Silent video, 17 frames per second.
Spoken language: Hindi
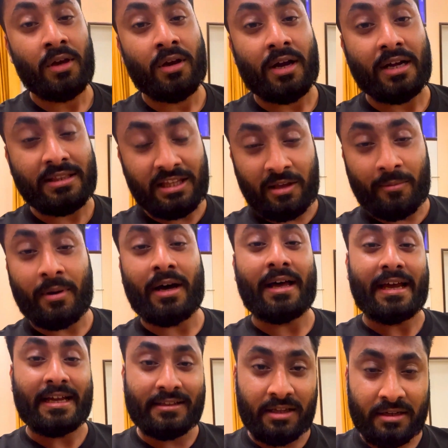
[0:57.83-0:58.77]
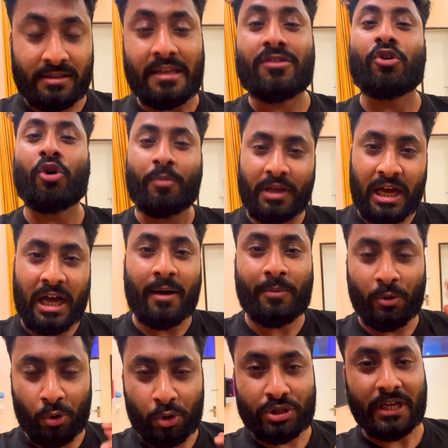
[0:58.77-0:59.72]
खतीबा हैदर जिसको भी
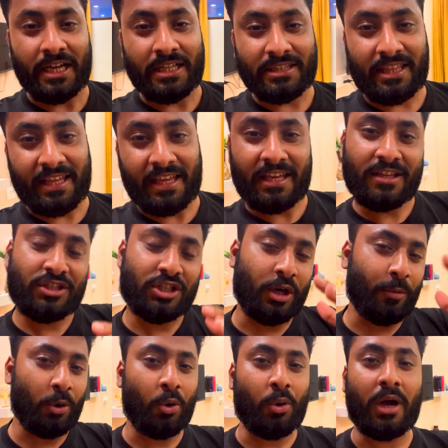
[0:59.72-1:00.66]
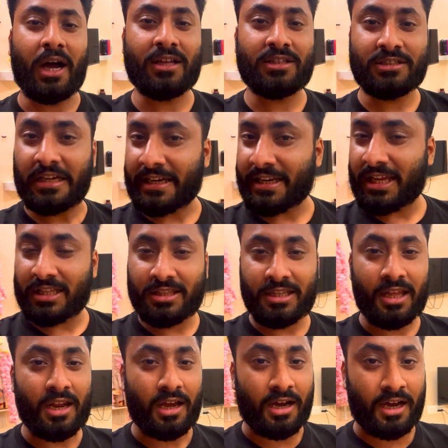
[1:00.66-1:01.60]
आप लोग जानते हैं सब लोग आज घर के
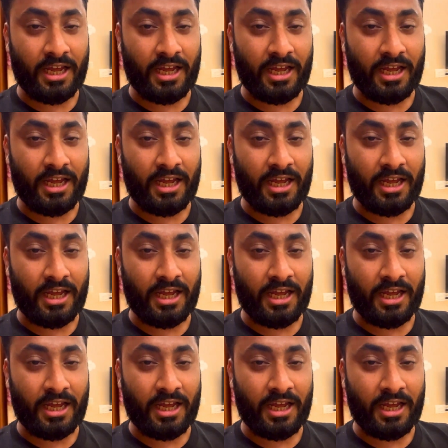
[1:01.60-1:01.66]
अंदर